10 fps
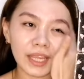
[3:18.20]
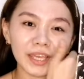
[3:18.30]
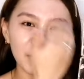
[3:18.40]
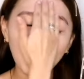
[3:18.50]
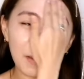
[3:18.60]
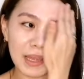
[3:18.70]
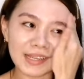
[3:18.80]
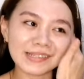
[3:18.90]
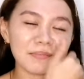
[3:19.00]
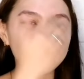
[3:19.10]
Thank you nga
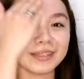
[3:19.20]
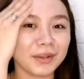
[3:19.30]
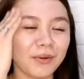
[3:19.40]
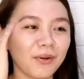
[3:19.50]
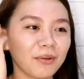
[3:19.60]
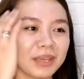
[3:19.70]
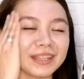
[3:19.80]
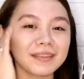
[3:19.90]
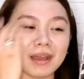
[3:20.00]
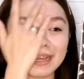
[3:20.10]
pala sa mga
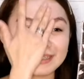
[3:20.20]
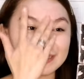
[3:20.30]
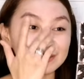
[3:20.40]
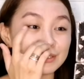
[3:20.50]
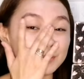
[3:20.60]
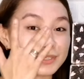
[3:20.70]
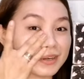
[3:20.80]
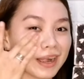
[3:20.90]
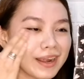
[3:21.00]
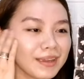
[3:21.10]
nagko-comment and mga
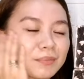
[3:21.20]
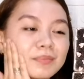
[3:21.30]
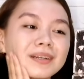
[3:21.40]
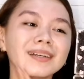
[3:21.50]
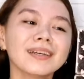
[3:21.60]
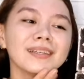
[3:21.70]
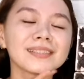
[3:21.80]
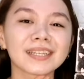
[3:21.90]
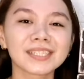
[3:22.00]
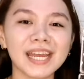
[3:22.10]
nagsusubscribe
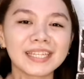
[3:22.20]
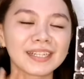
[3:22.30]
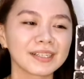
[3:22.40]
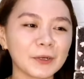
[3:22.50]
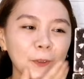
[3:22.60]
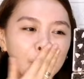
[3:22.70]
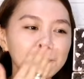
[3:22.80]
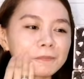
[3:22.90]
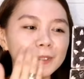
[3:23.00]
sa channel ko.